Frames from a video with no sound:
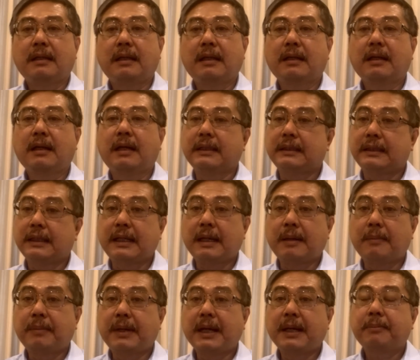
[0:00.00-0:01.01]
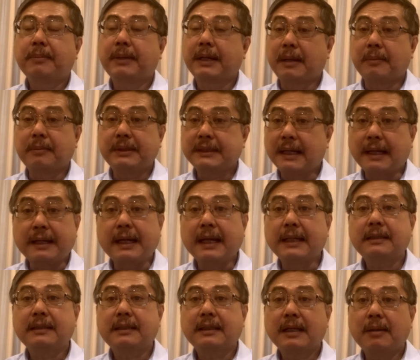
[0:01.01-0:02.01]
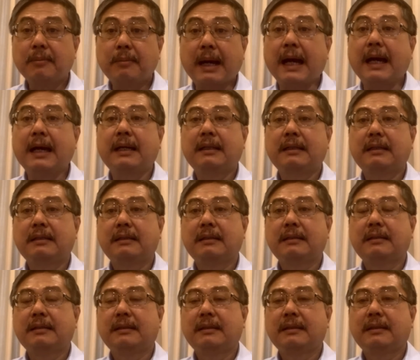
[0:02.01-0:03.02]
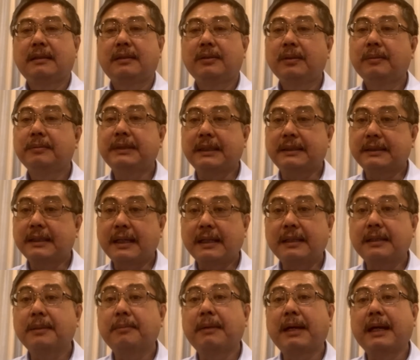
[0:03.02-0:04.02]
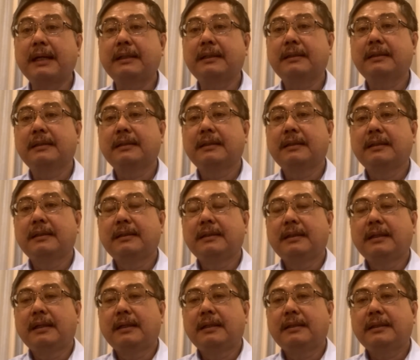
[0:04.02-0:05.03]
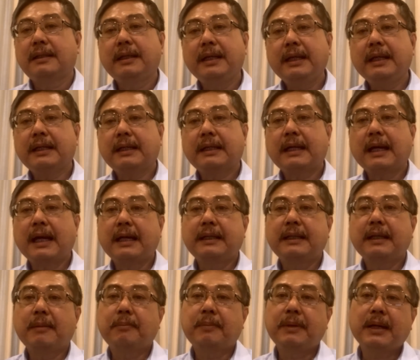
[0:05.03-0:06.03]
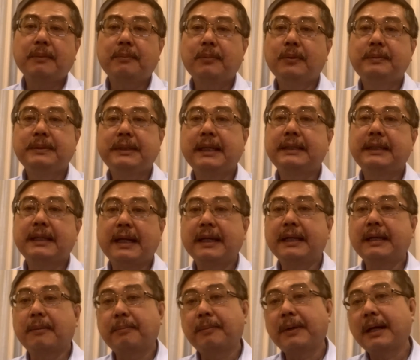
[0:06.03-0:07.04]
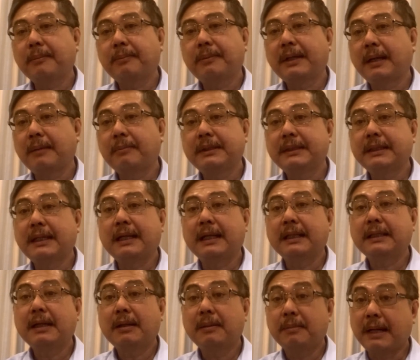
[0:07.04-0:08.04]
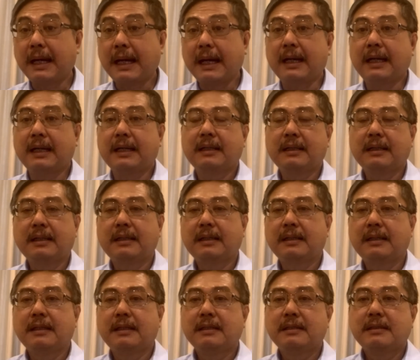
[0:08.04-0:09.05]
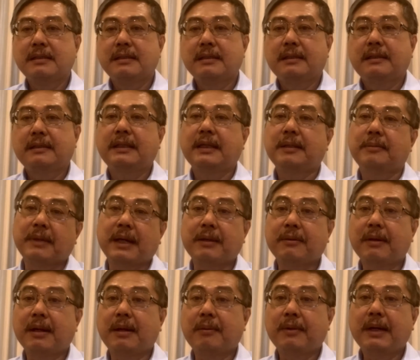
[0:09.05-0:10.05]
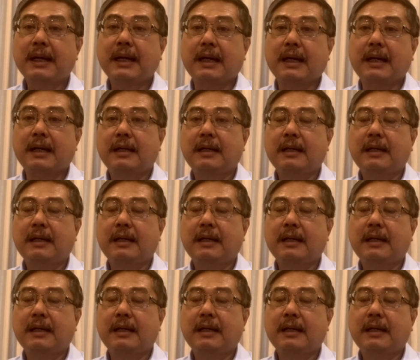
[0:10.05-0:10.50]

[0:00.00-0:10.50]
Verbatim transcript: แล้วก็อาจจะนำพรรคพลังประชารัฐเข้ามาร่วมจัดตั้งรัฐบาลทีนี้การนำพรรคภูมิใจไทยกับพรรคพลังประชารัฐเข้ามานั่นหมายความว่า